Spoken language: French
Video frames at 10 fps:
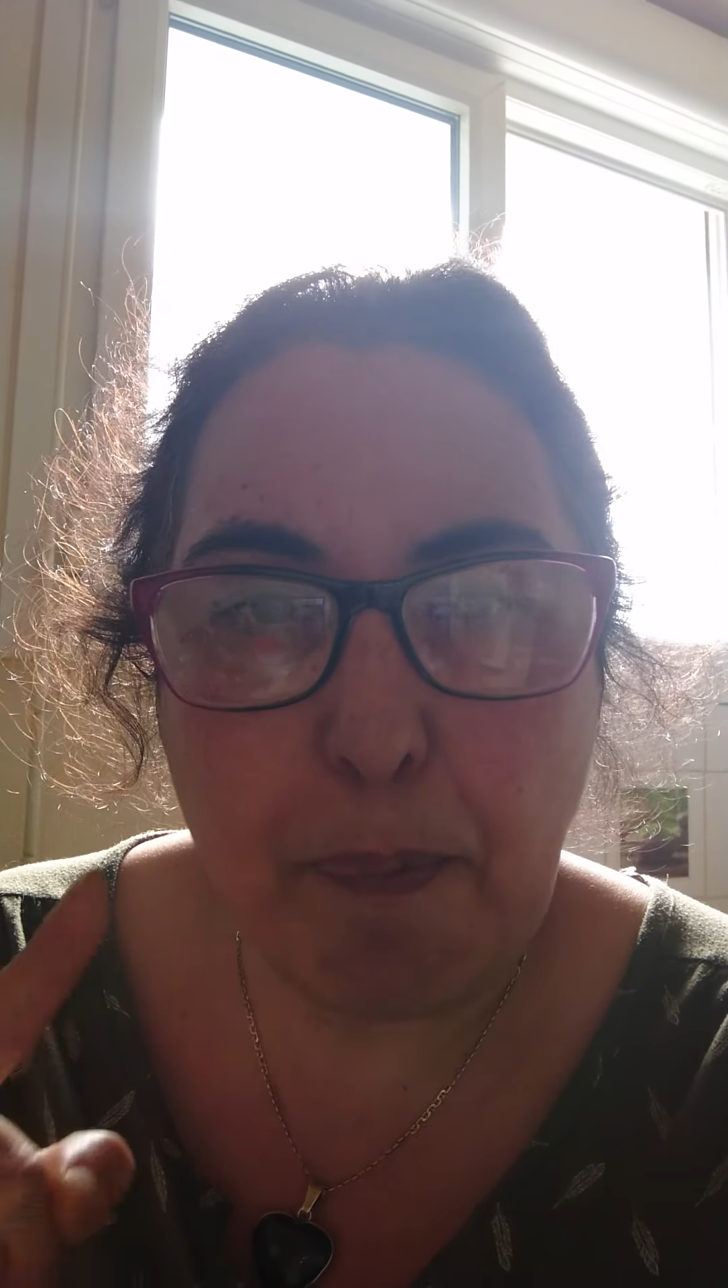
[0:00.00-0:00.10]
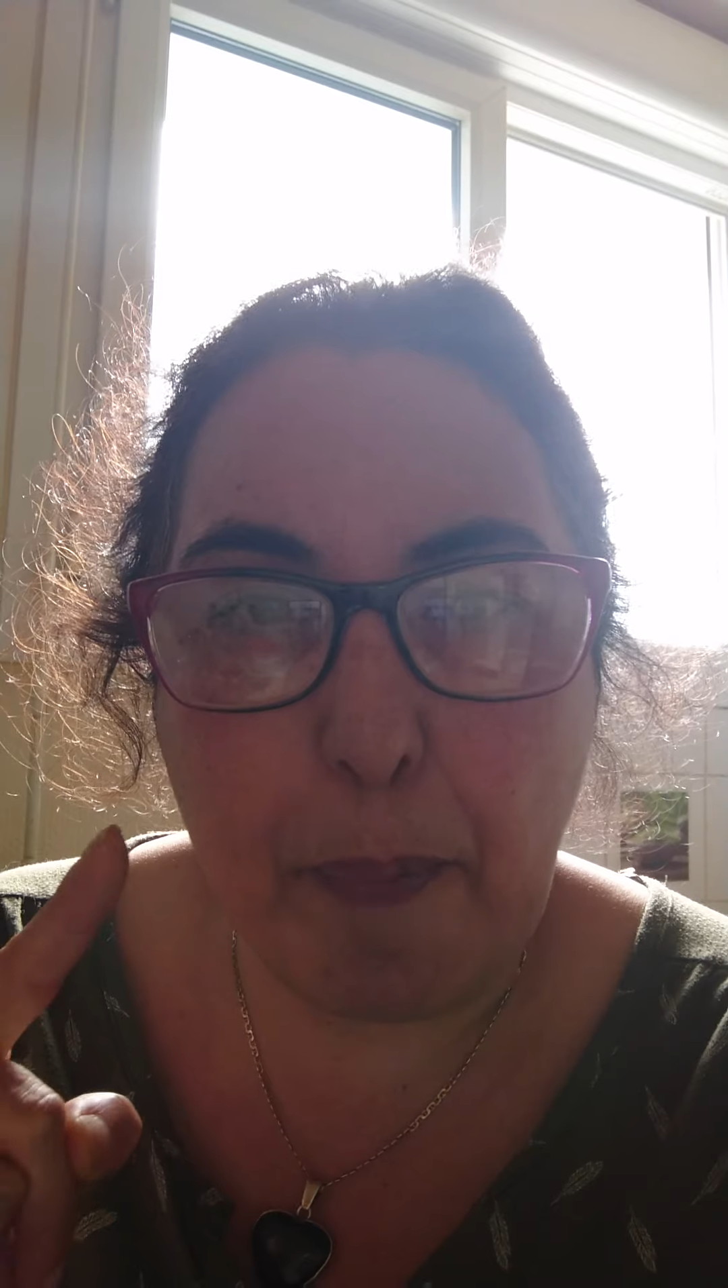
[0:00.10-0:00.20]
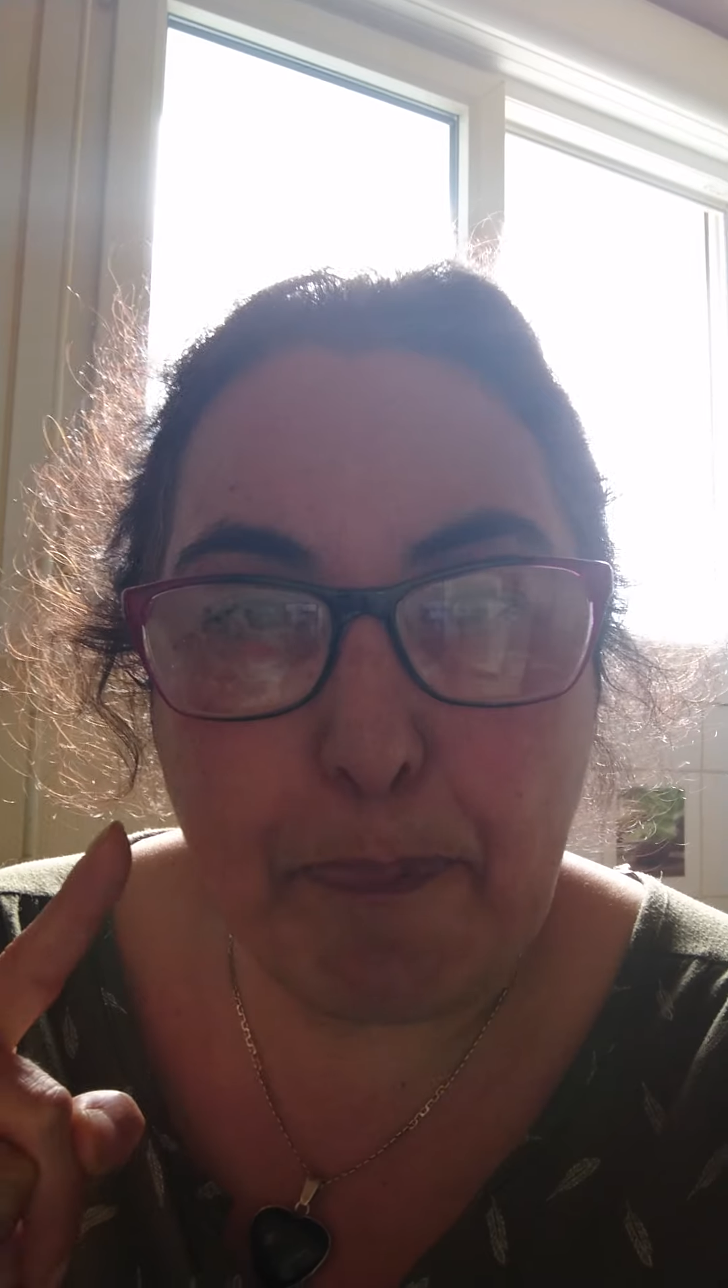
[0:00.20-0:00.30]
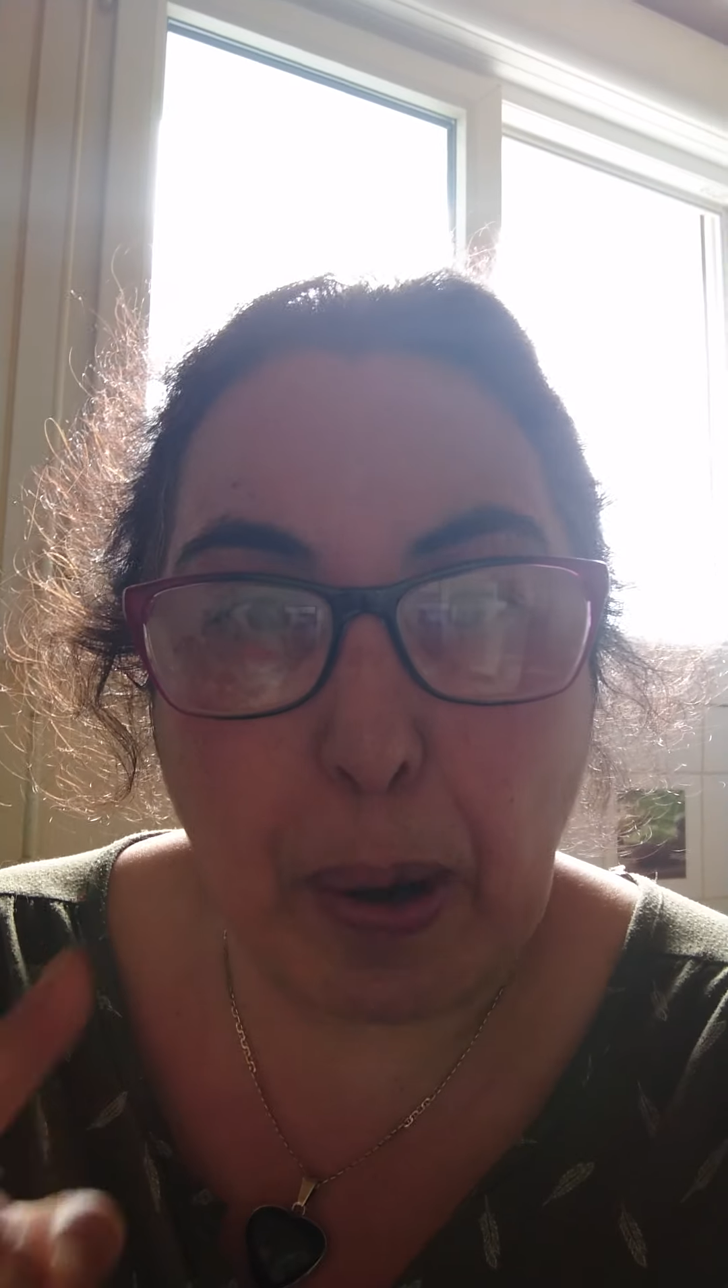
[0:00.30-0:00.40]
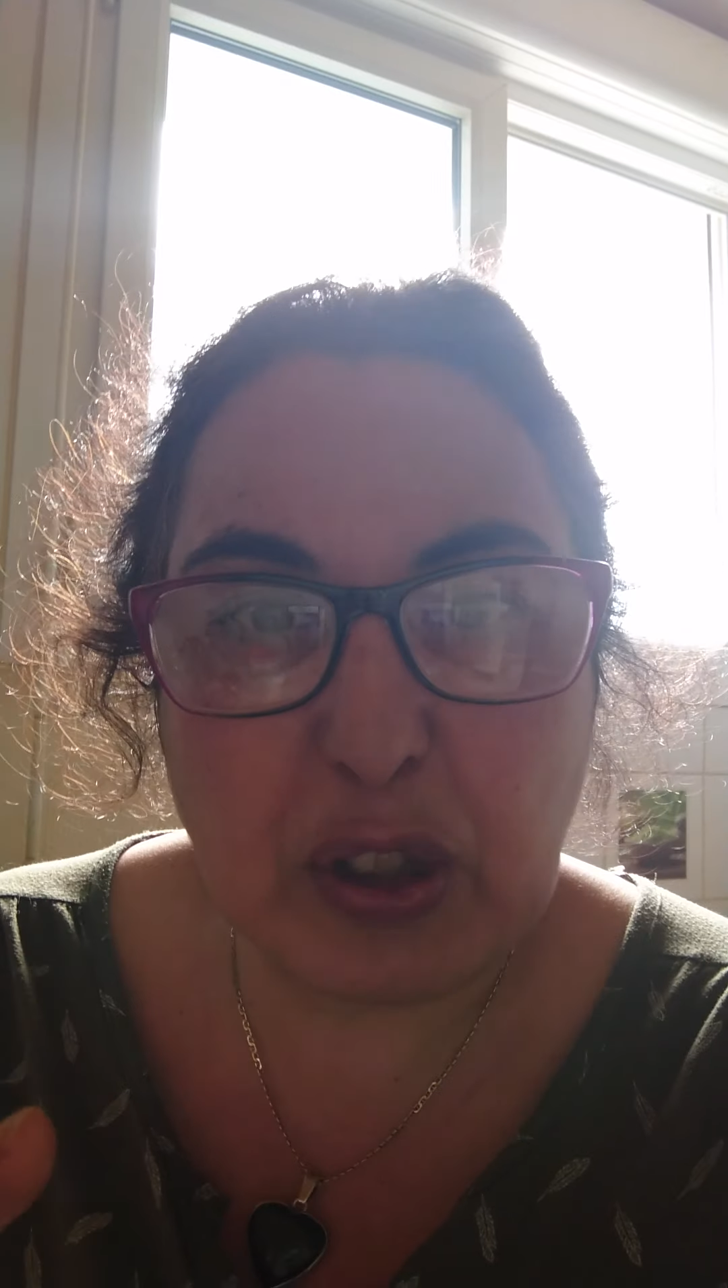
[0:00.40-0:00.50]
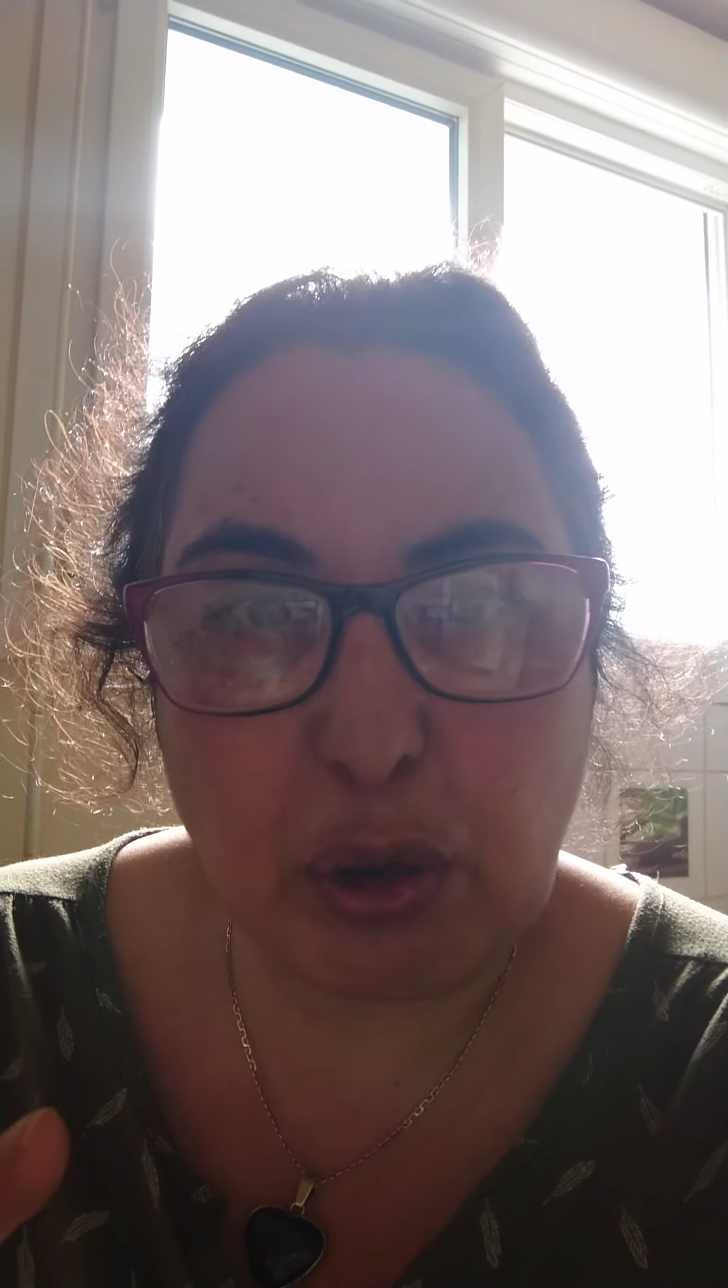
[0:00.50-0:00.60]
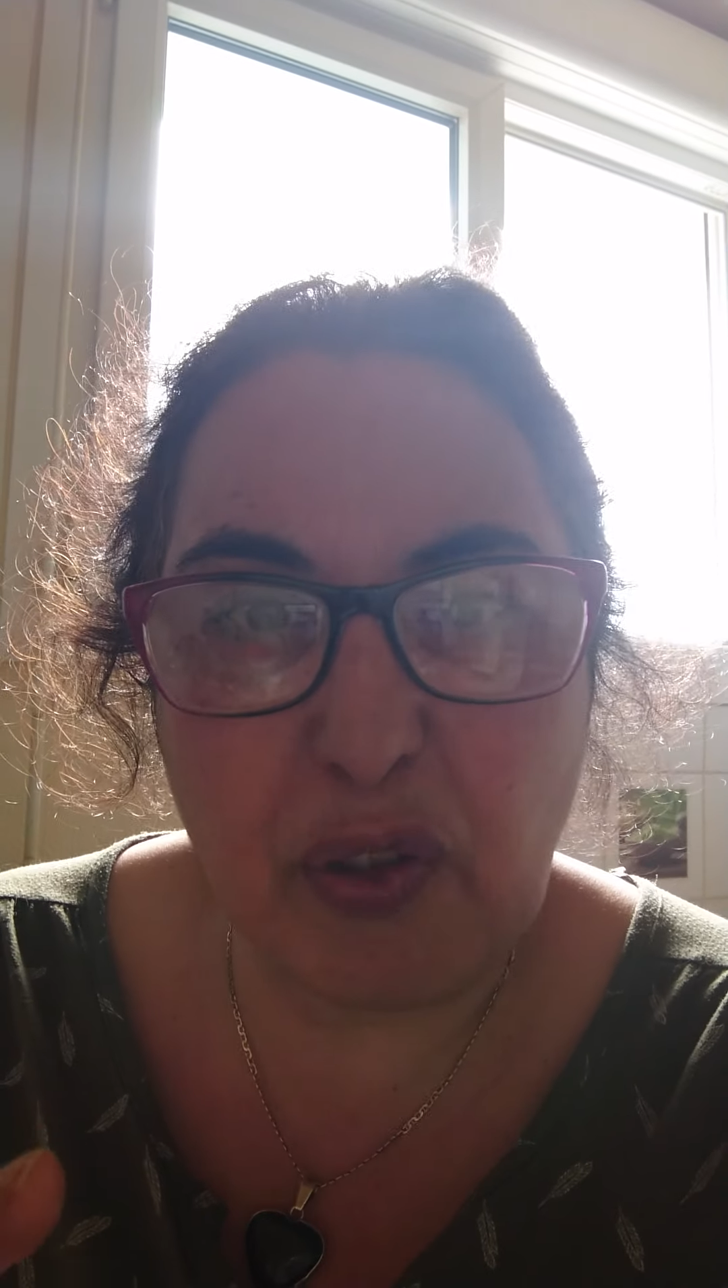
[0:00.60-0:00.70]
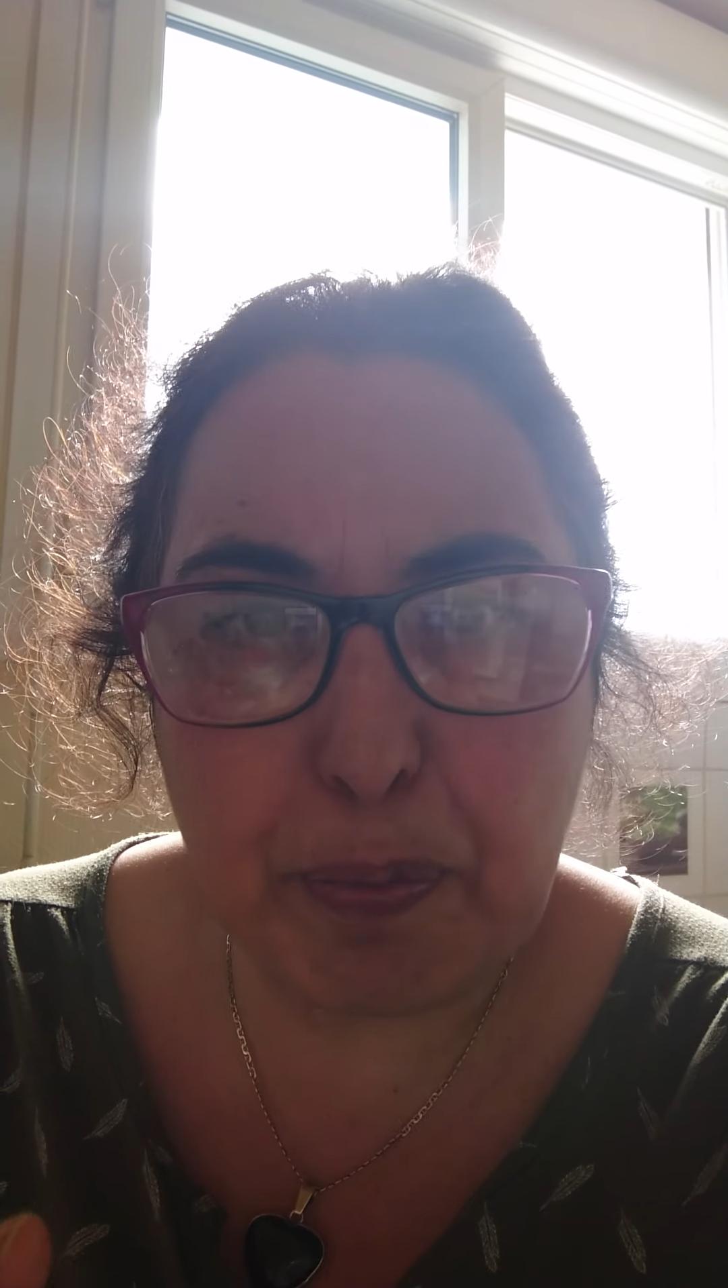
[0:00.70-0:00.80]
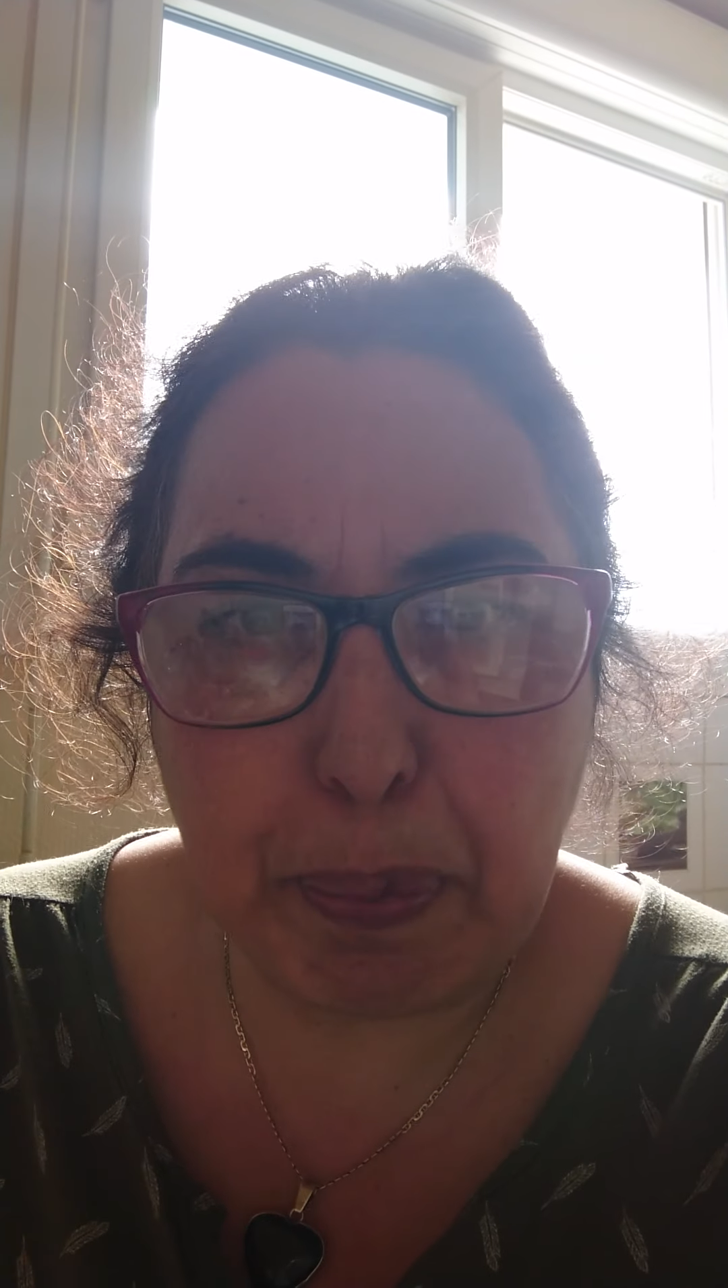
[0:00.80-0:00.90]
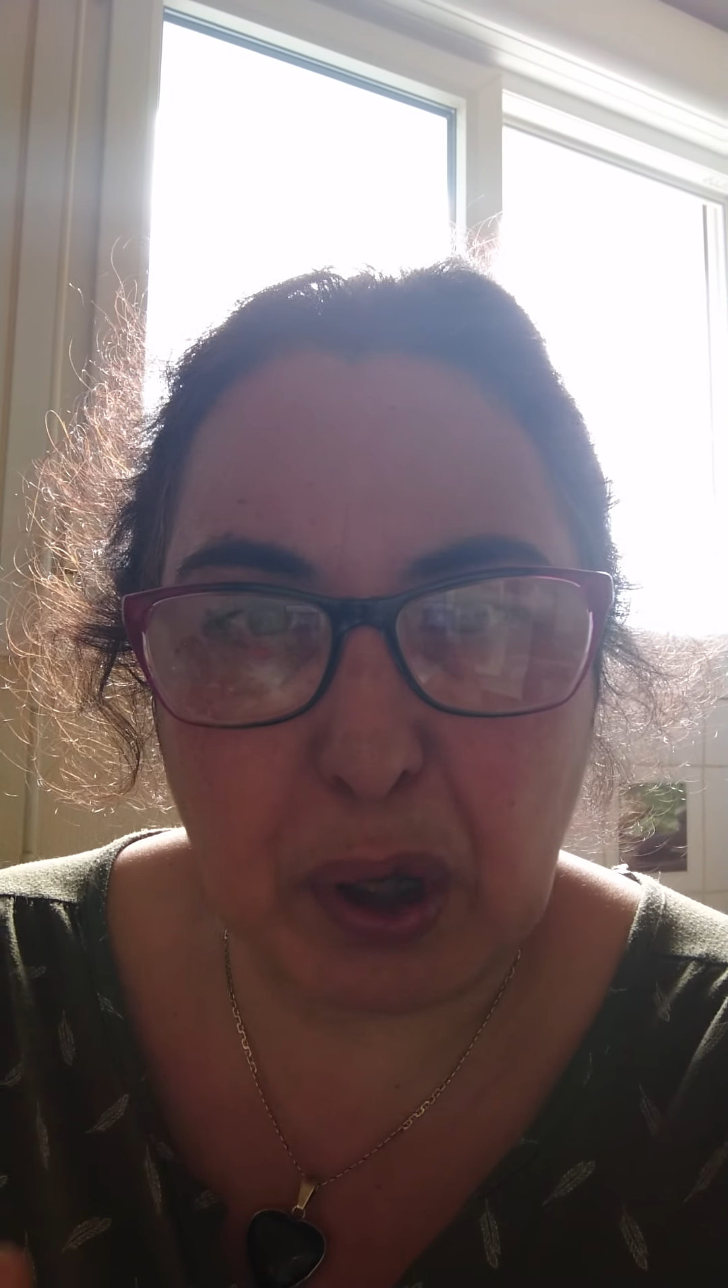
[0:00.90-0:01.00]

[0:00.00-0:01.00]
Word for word: me poursuivre